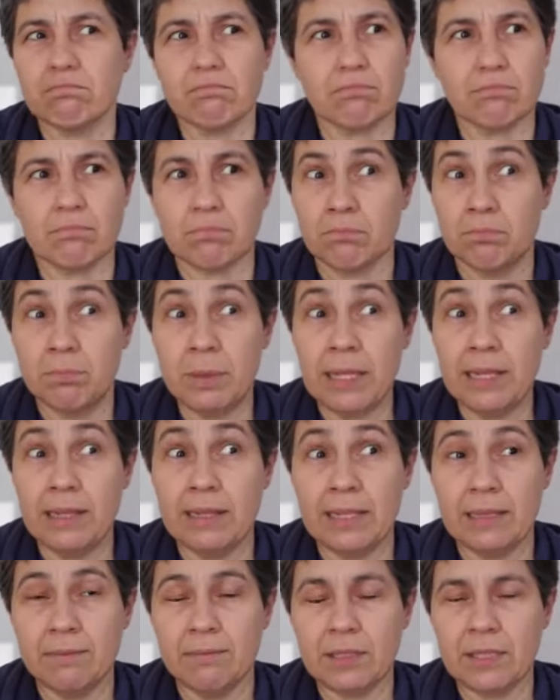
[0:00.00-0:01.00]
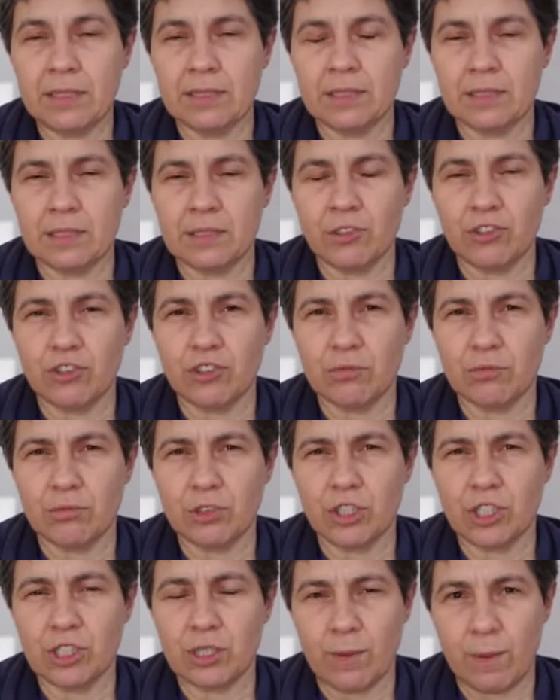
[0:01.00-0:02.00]
bildiğimiz,
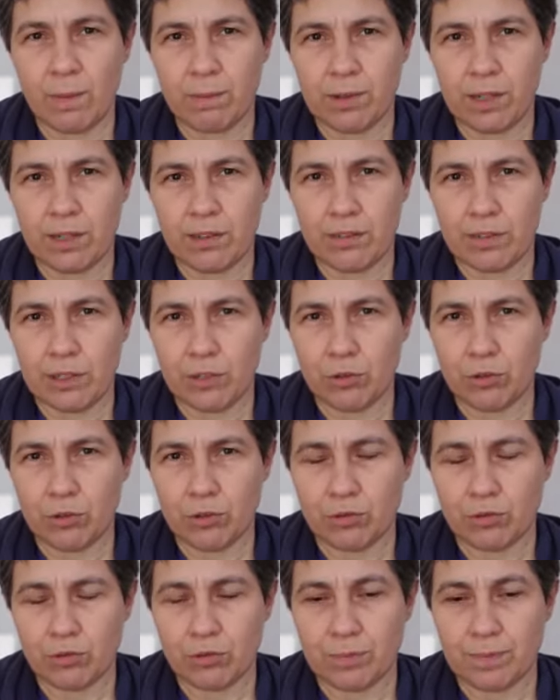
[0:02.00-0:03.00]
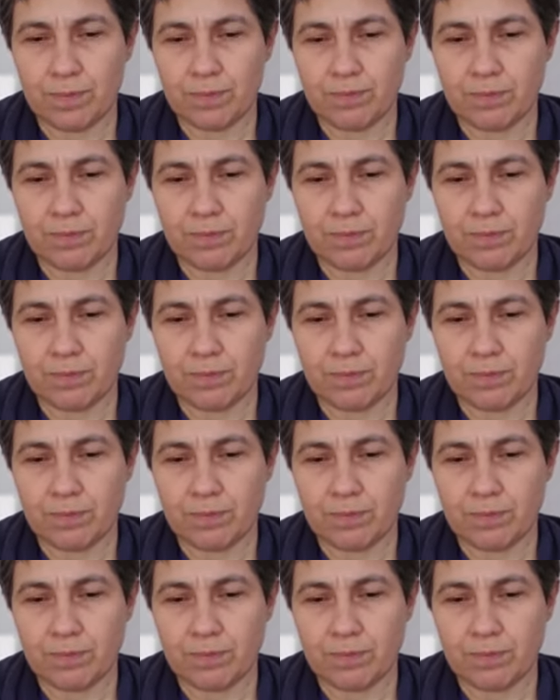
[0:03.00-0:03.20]
alışılmış cevaplar veriyoruz.